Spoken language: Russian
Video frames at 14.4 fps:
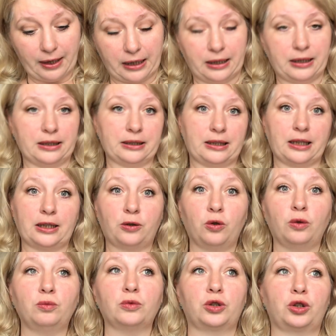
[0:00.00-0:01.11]
а,
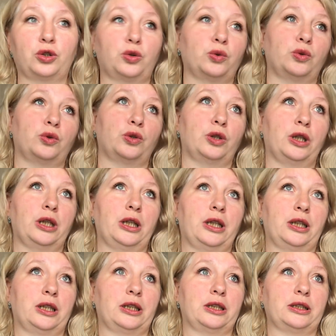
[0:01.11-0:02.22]
такому, что
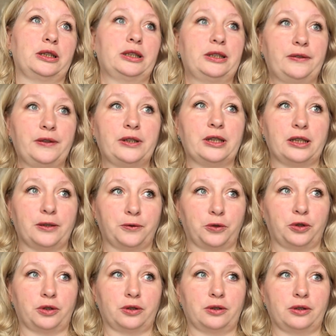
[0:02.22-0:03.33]
а, действительно
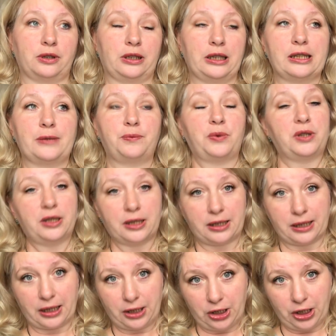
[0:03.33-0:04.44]
вот э, есть
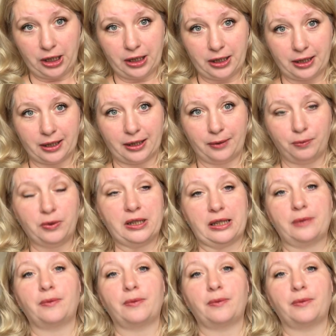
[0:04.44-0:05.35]
предназначение, и мы с